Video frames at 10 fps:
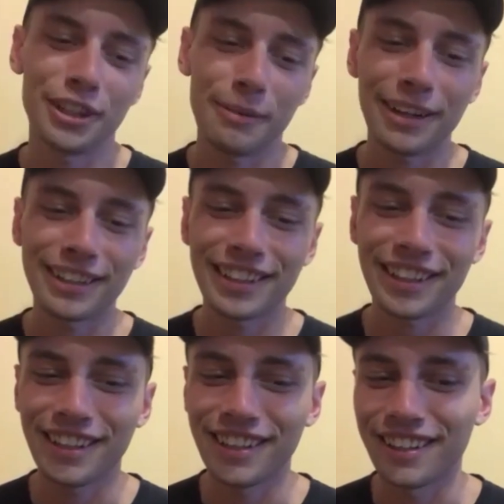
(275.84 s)

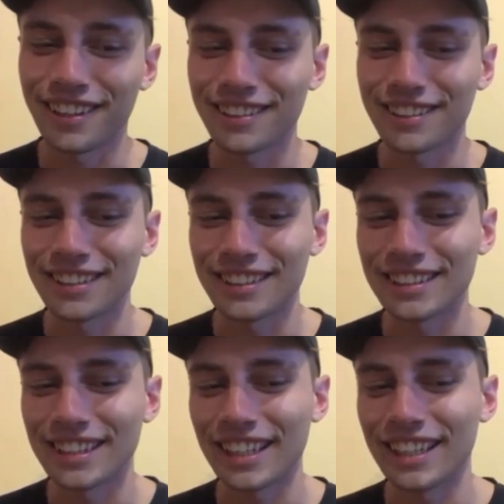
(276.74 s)
aparte de, que
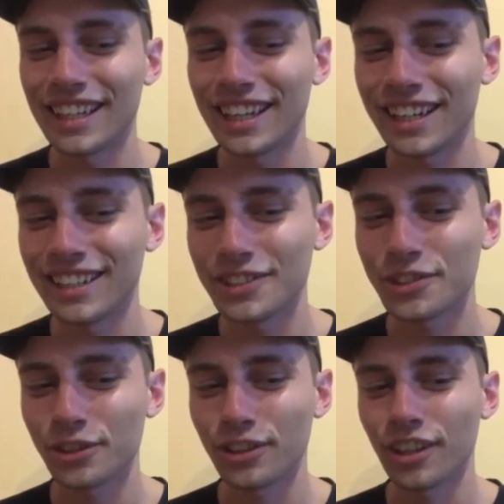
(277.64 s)
te genera el
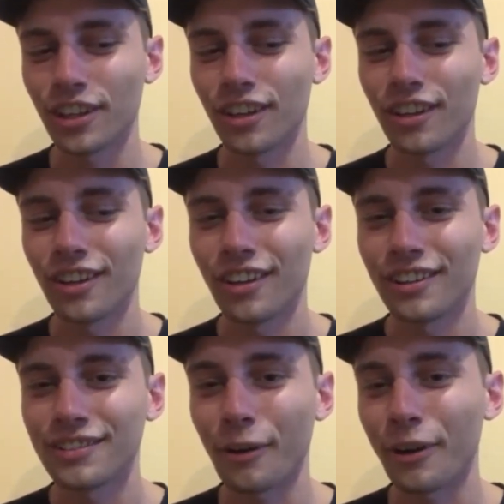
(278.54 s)
hecho de
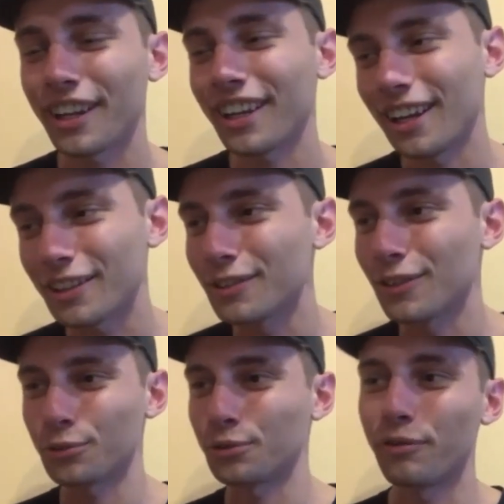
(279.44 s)
saber que
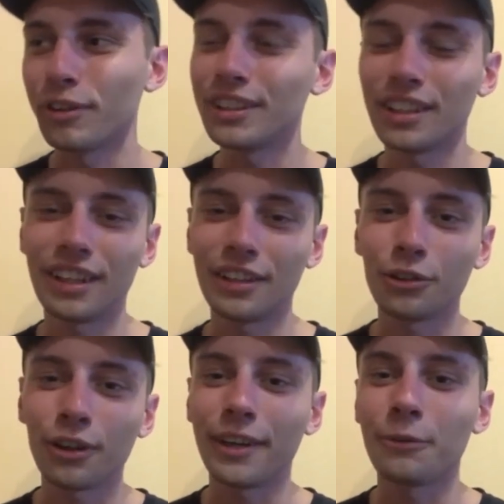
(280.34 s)
lo sufriste
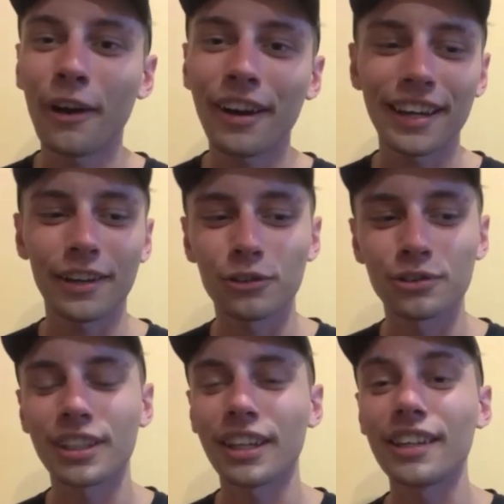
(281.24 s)
tanto que una vez que
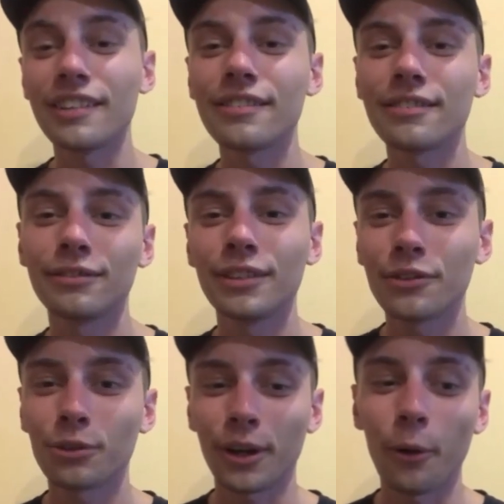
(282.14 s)
conseguís
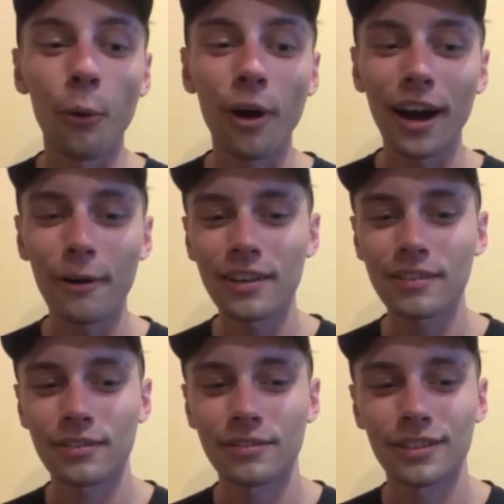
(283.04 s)
eso que
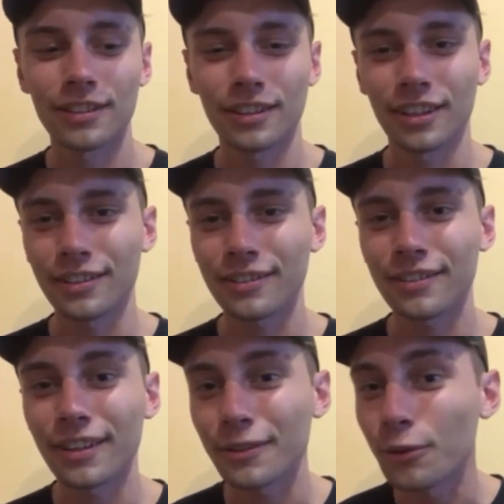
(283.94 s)
buscabas, es,
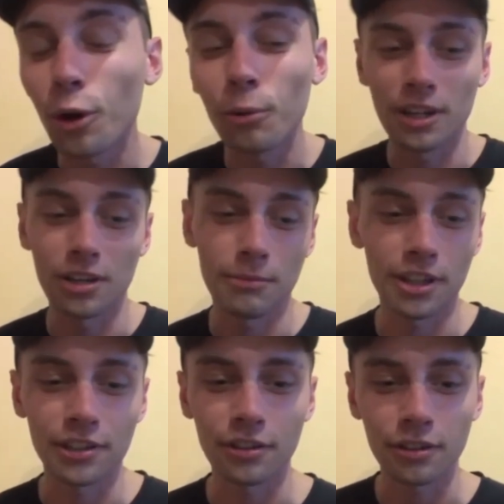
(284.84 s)
es doble el
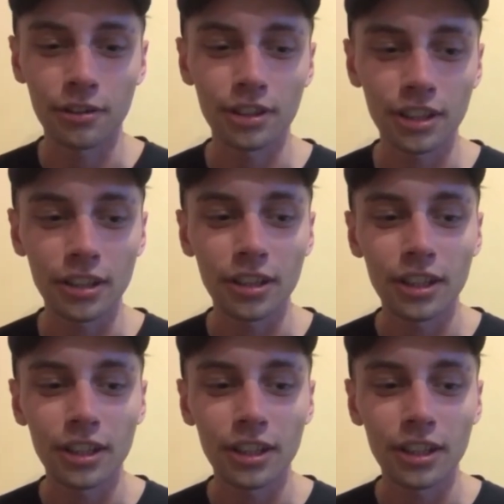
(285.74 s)
mérito, ¿no? Y,